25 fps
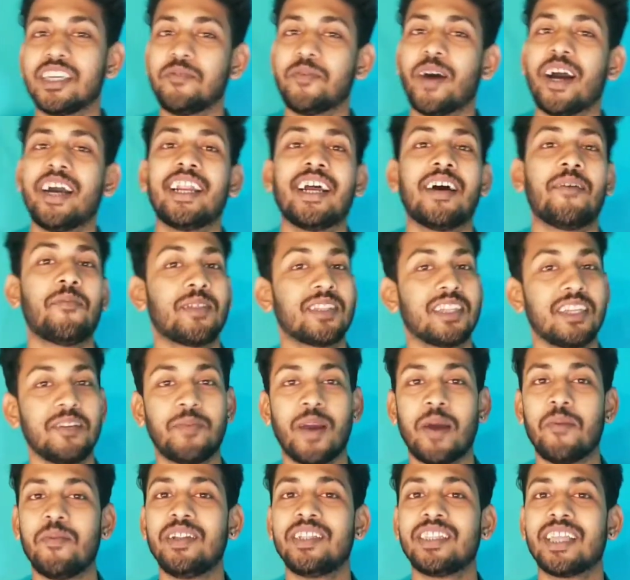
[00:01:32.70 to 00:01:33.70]
যে ভাইরা আমাদের এই
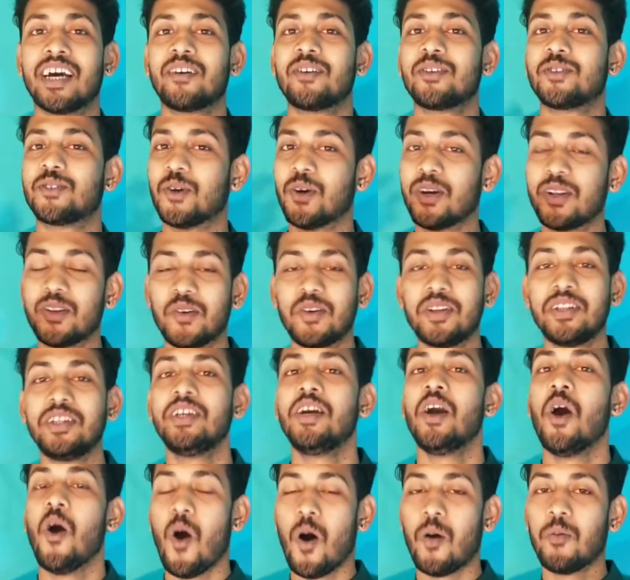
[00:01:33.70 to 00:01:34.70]
ফ্যামিলিতে এখানে জয়েন হয়নি
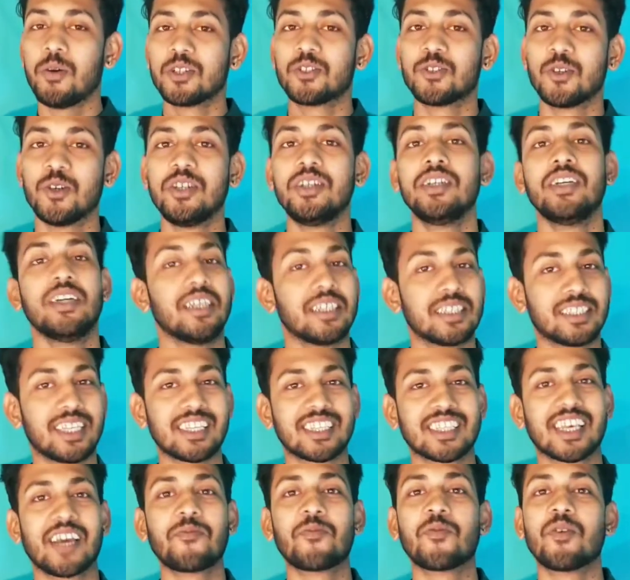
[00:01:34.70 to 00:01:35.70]
অবশ্যই
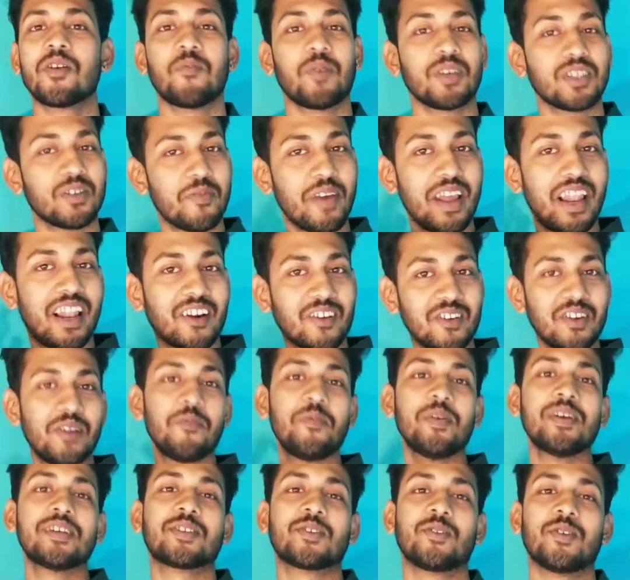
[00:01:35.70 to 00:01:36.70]
সাবস্ক্রাইব করে পাশে বেল আইকনে
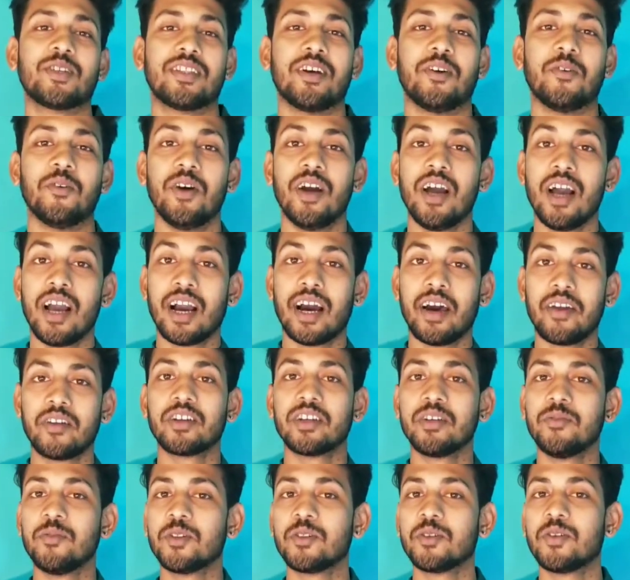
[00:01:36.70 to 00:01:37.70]
প্রেস করে দাও কারণ
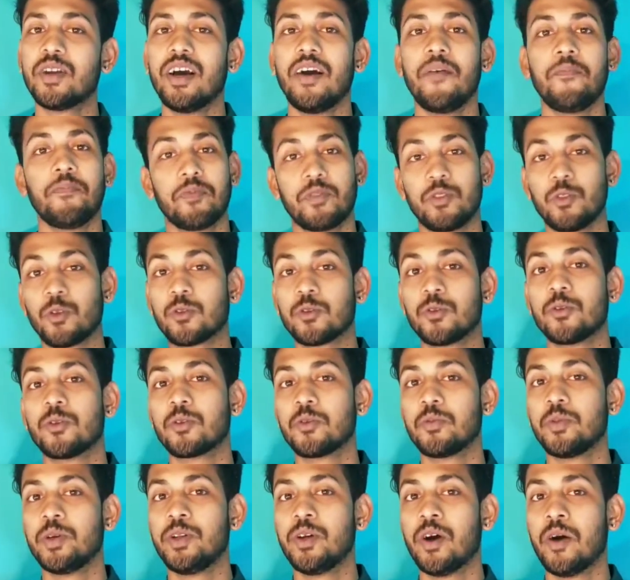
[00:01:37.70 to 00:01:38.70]
কি বন্ধুরা নতুন
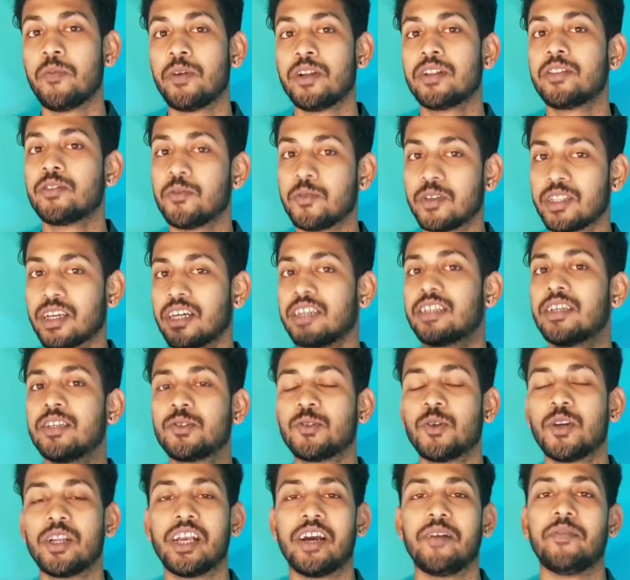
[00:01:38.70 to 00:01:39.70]
নতুন ভিডিও আপডেট তোমাদের কাছে
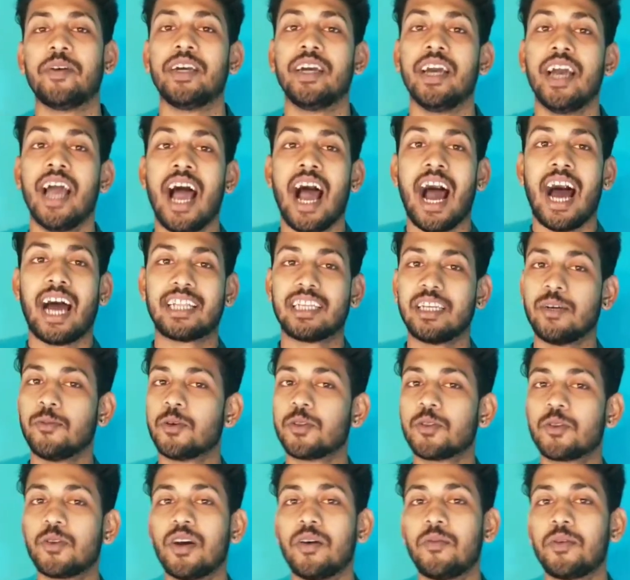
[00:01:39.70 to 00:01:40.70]
চলে যাবে আর যে
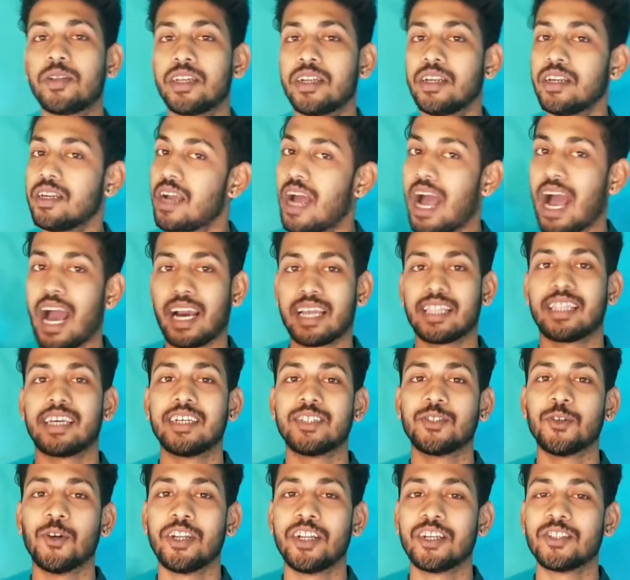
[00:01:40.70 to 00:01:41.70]
বন্ধুরা আমাদের আগে থেকে
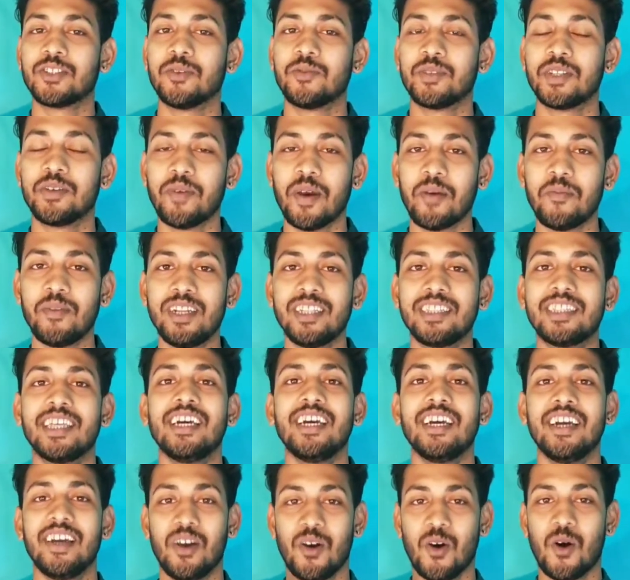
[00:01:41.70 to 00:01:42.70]
জয়েন আছে আমাদের ফ্যামিলিতে
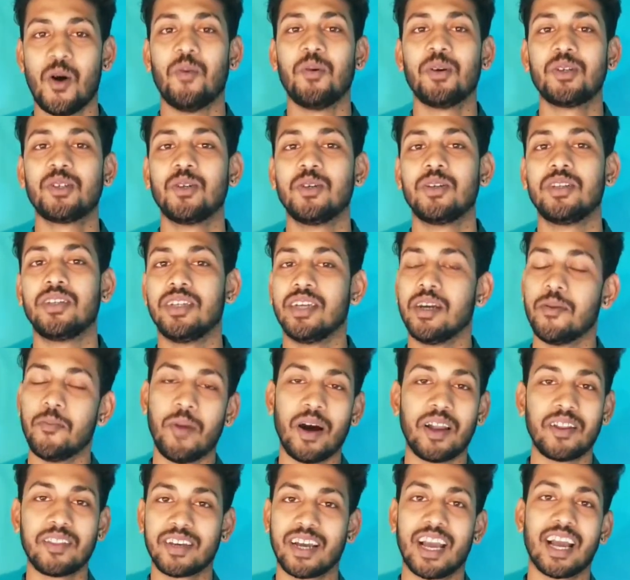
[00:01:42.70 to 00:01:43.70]
অবশ্যই
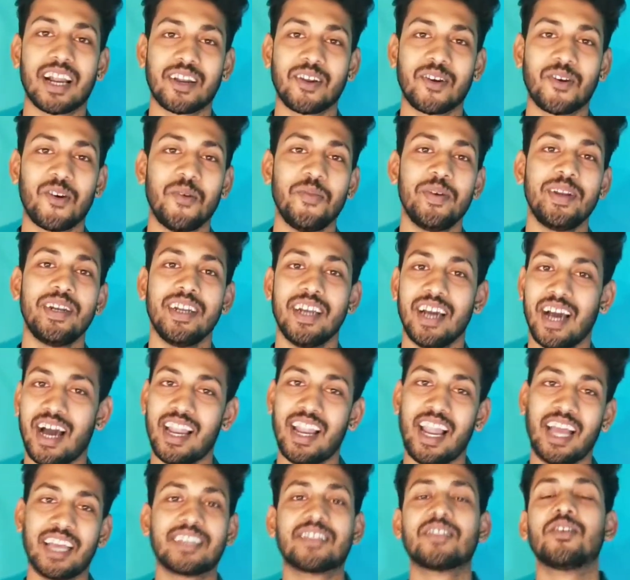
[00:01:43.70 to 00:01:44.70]
ভালো দেখে একটা কমেন্ট আর
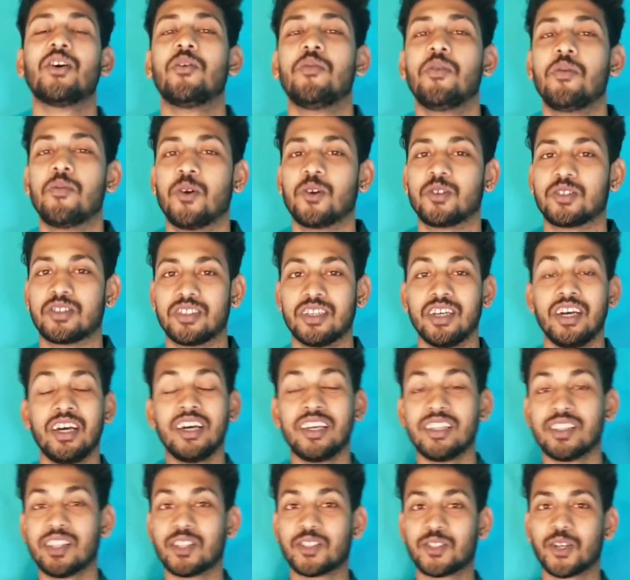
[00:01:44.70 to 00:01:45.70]
লাইক তো হবে বস
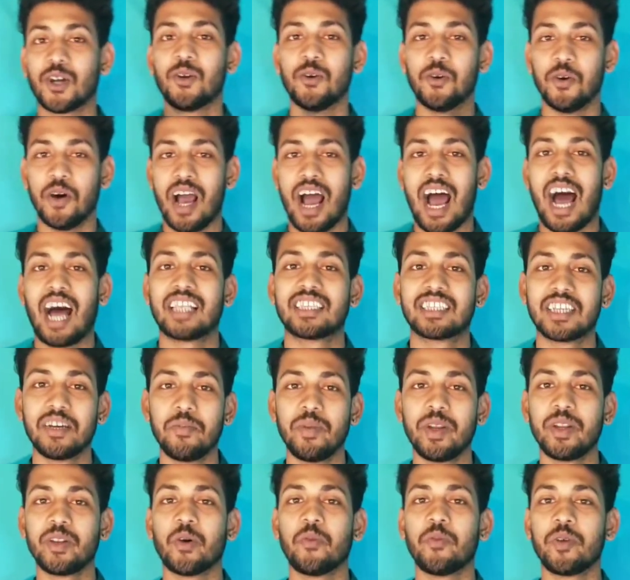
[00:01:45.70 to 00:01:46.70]
তো চলো আজকে
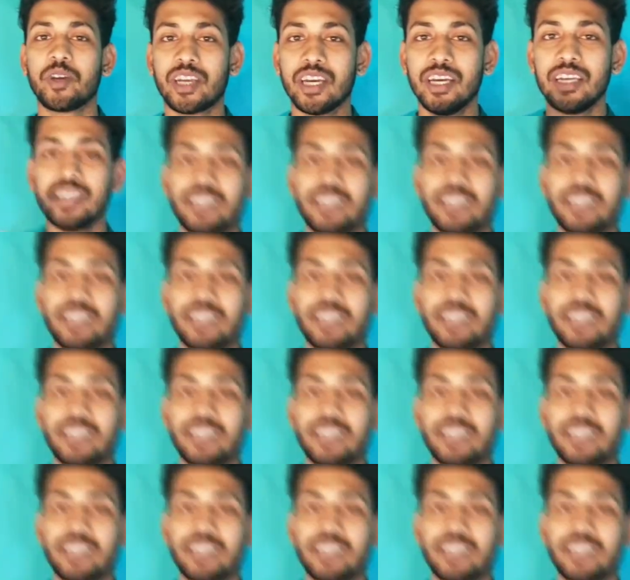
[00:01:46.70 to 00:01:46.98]
মেন টপিকে